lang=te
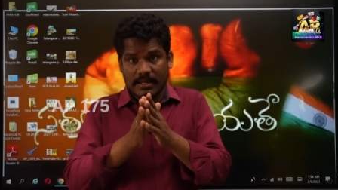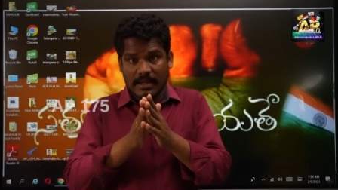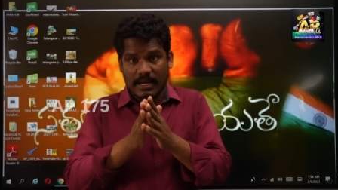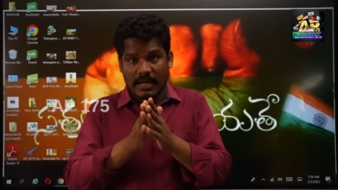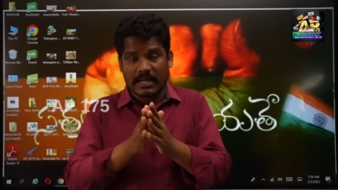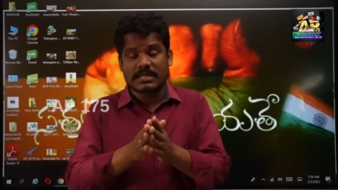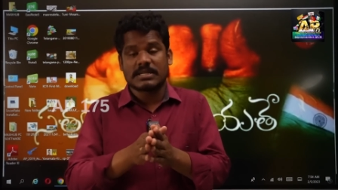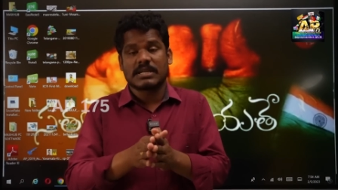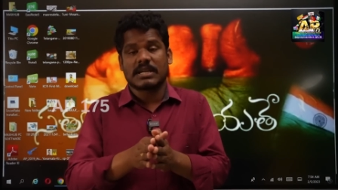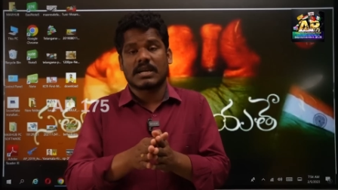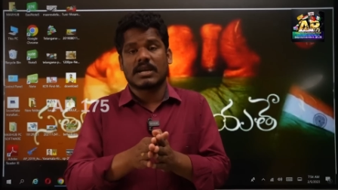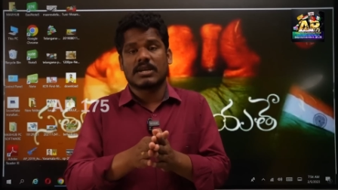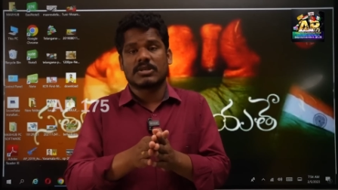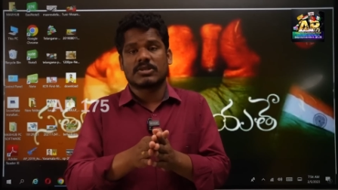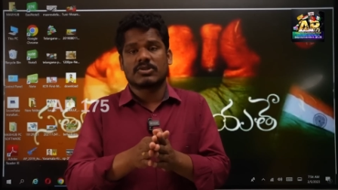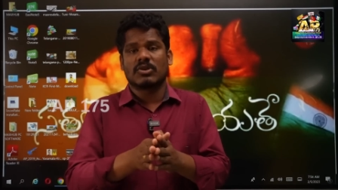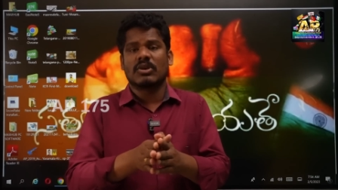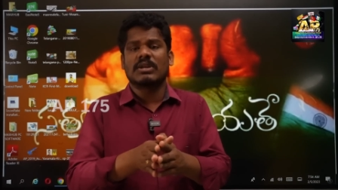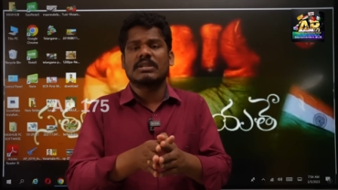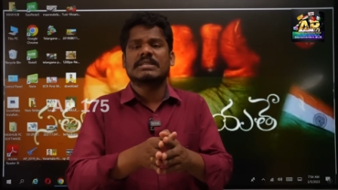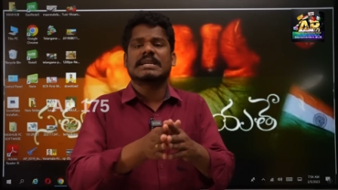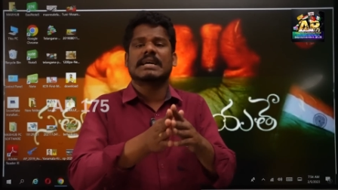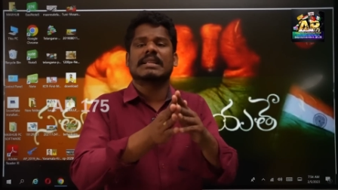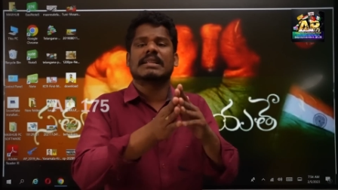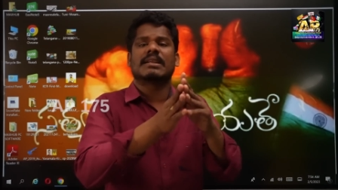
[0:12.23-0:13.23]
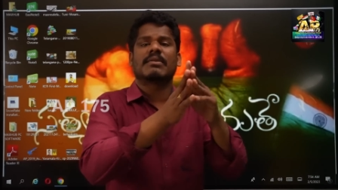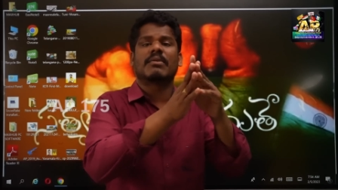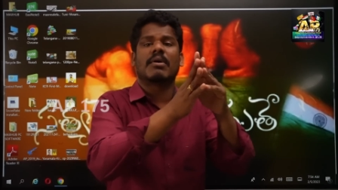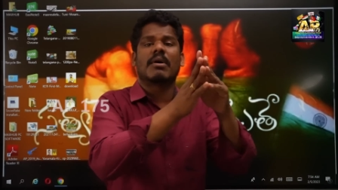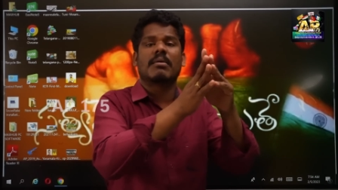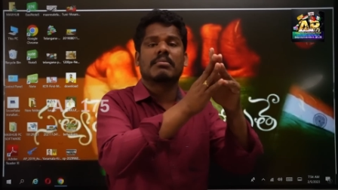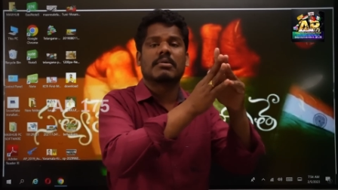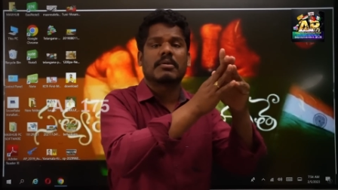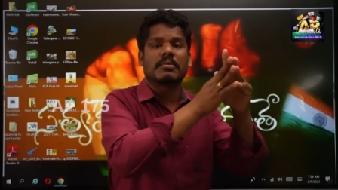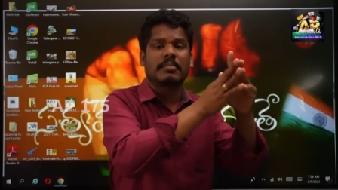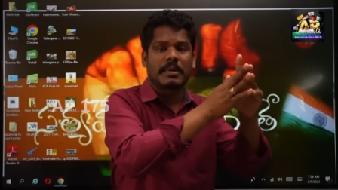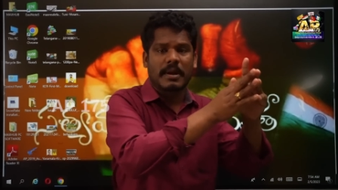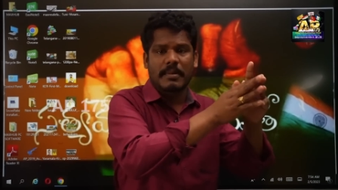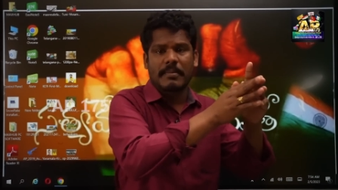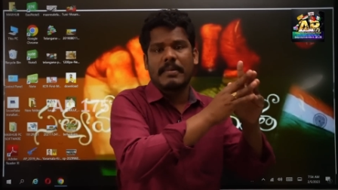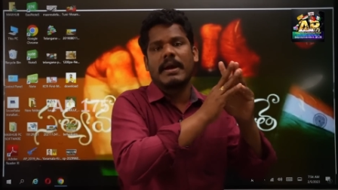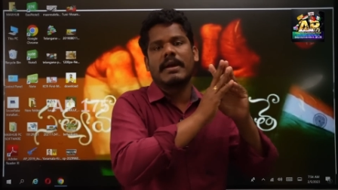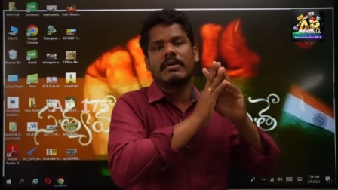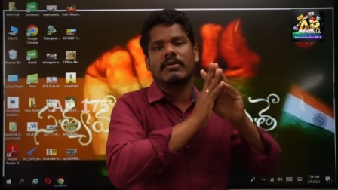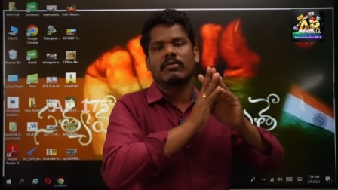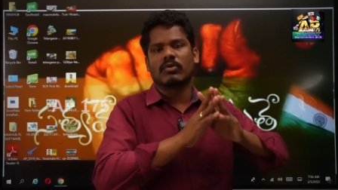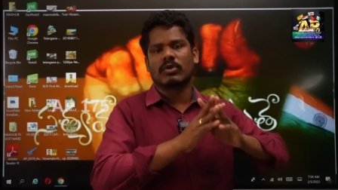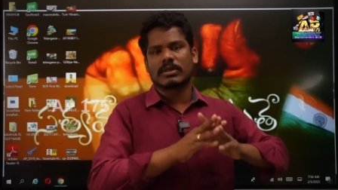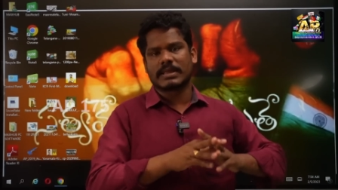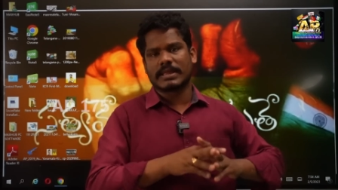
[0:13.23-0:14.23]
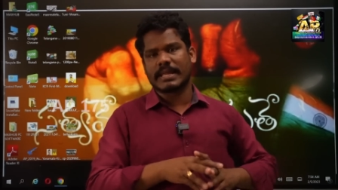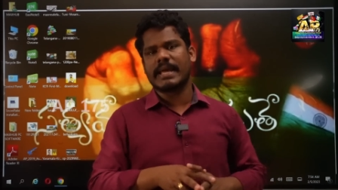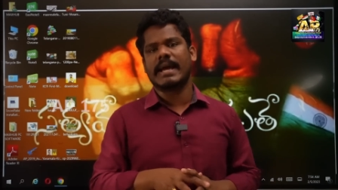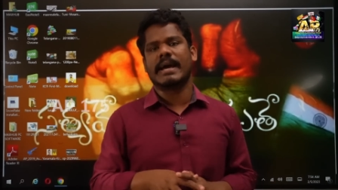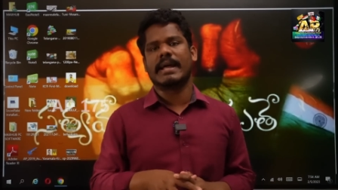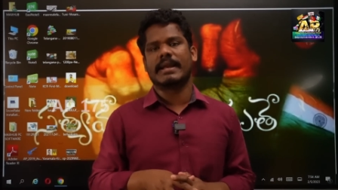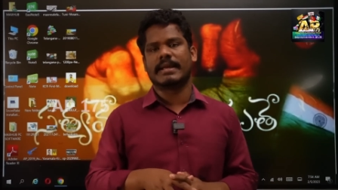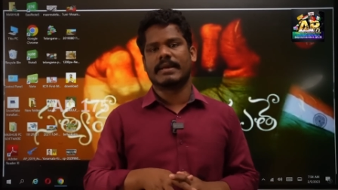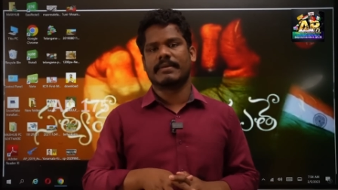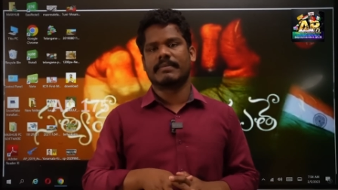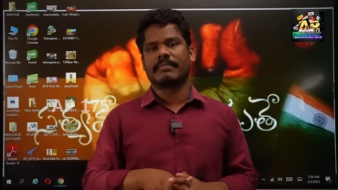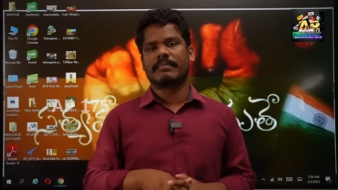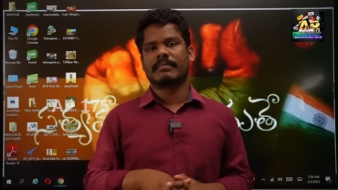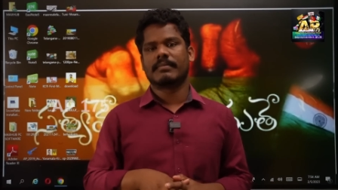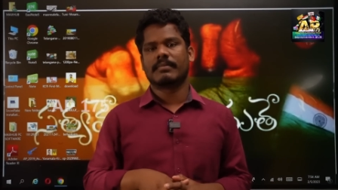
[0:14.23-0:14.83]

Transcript: హత్య కేసులో చంద్రబాబుకు ప్రమేయం ఉంది అని